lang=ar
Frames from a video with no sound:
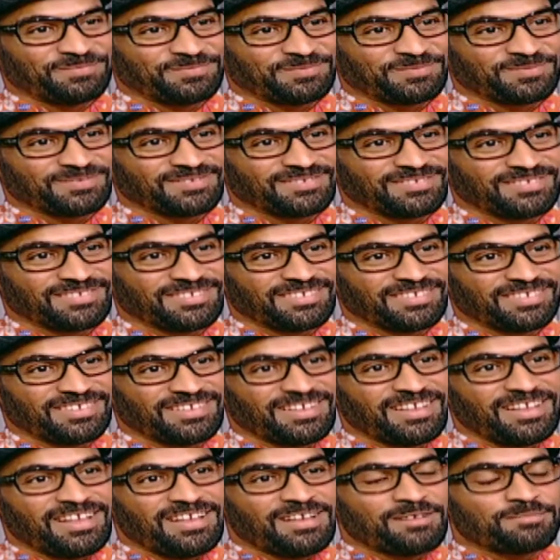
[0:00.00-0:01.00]
كان اسمها
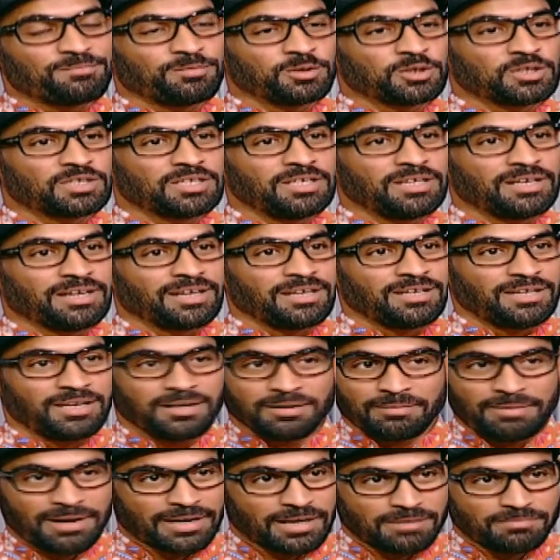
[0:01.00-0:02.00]
ايه بصي كان
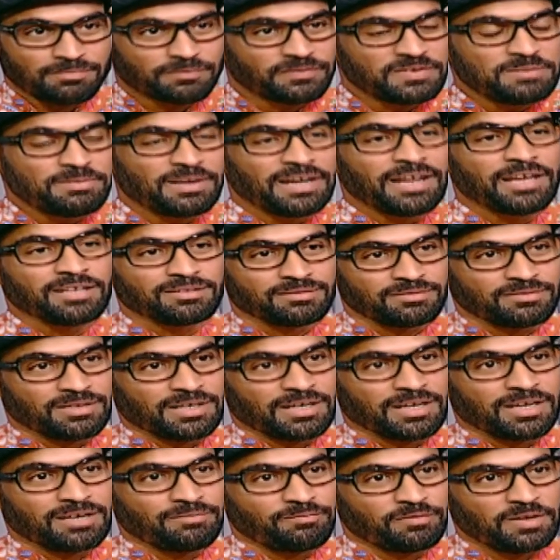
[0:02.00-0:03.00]
آه. كان في بنات في
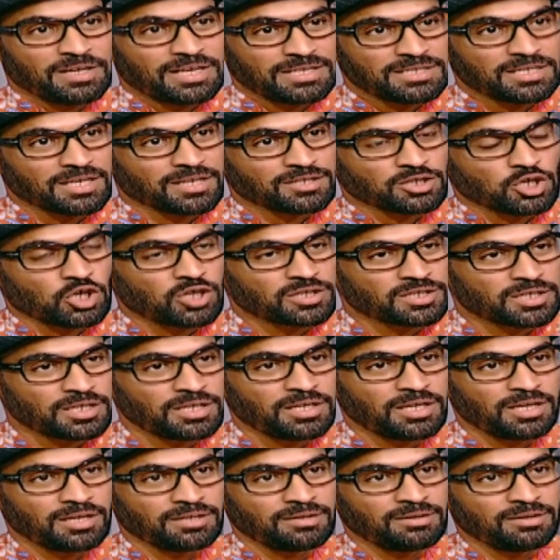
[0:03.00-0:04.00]
كان في كذا آه.
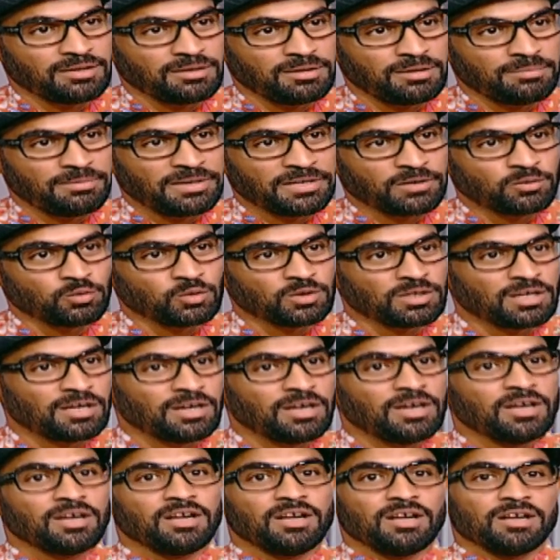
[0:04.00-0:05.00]
شخصيه للبنات
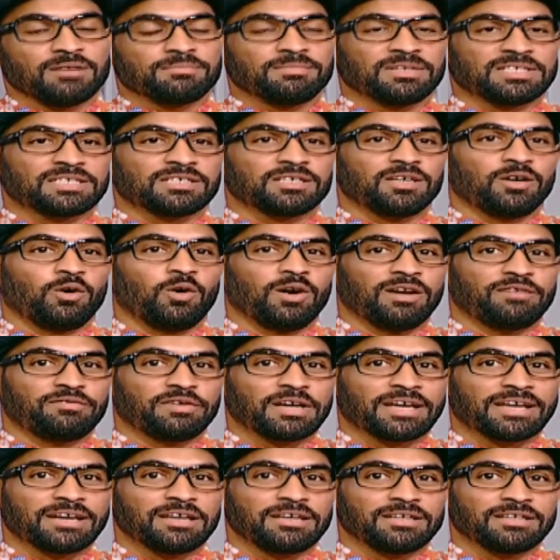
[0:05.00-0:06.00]
لبنات آه. بس هو
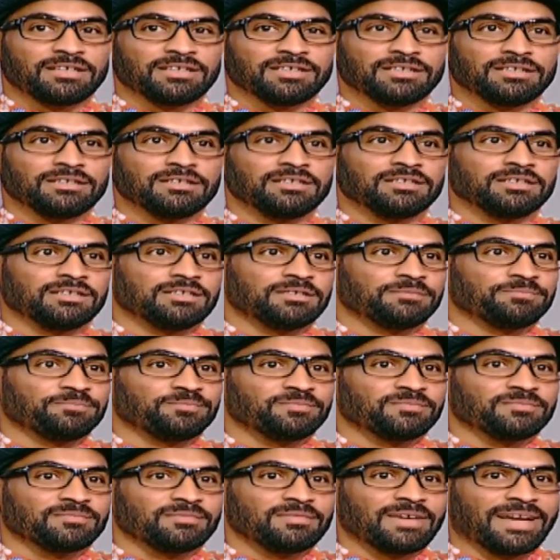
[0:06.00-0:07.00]
الفكره ان
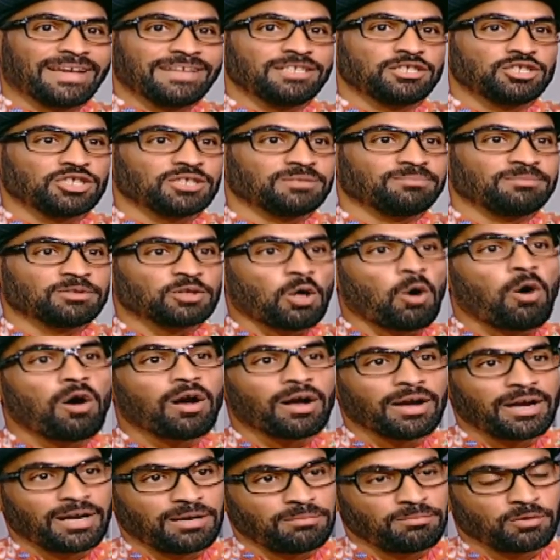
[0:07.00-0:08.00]
ما كانش
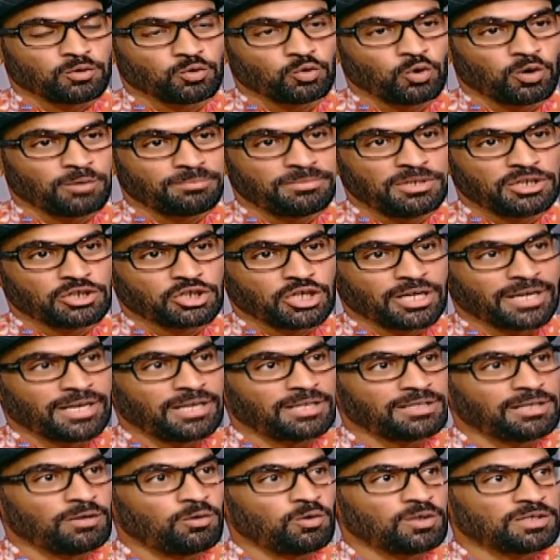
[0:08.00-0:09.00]
متوقع الموضوع
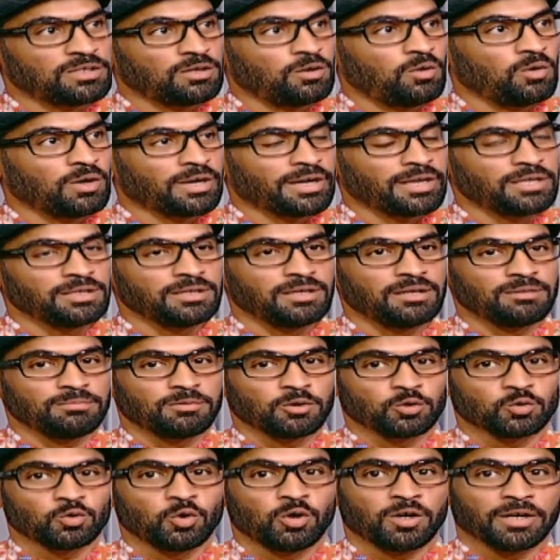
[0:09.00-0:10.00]
بالشكل دوت هو كان
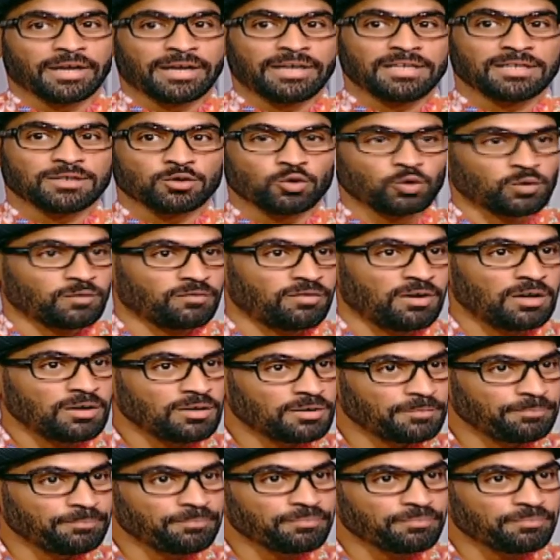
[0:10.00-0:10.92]
الموضوع جه صدفه